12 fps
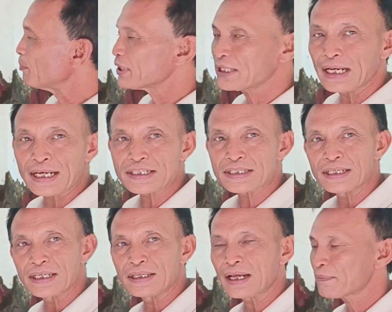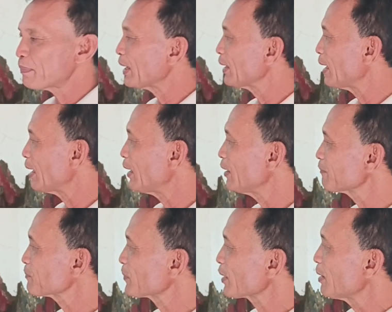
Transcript: menyeleksi daripada